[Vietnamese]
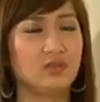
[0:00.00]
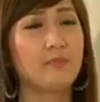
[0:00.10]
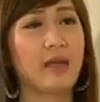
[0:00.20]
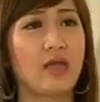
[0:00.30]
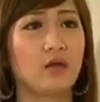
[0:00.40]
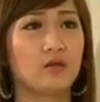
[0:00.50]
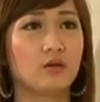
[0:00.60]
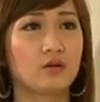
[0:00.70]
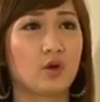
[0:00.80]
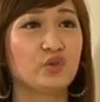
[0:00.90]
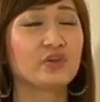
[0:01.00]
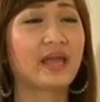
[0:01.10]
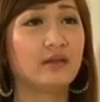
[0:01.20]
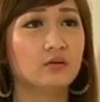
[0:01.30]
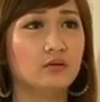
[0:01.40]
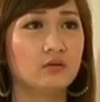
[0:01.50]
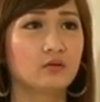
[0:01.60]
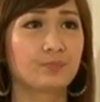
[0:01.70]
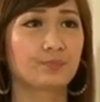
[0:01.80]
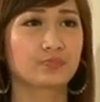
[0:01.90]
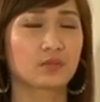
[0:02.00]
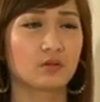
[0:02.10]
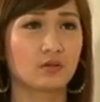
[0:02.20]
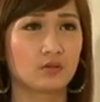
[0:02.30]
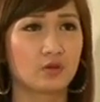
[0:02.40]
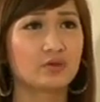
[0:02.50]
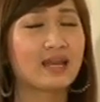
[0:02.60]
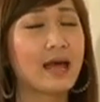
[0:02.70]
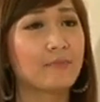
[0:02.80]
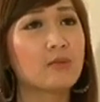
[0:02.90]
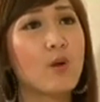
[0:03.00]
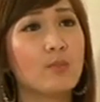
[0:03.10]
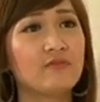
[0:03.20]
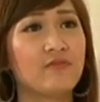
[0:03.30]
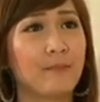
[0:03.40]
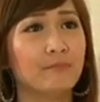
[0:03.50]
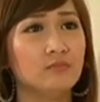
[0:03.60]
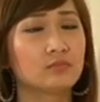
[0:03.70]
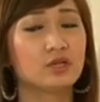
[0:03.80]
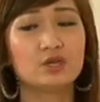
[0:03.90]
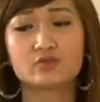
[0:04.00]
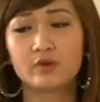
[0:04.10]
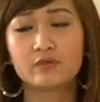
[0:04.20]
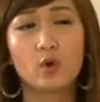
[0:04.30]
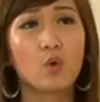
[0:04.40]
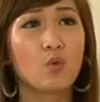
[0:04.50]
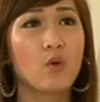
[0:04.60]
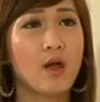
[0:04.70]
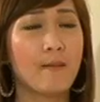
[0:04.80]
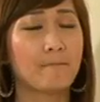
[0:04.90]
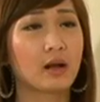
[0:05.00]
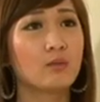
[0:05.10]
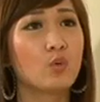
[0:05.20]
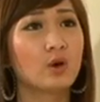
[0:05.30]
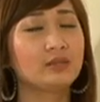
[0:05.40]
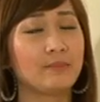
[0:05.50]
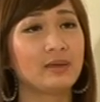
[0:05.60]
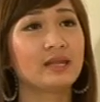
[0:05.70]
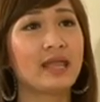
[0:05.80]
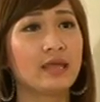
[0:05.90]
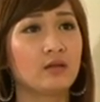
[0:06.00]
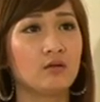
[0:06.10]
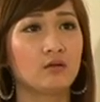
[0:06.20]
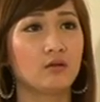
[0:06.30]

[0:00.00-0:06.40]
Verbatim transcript: Nhưng mẹ, còn những này nữa. Con nó làm mất bộ mỹ phẩm The History of the Who mà con mua ở tiệm Man N á.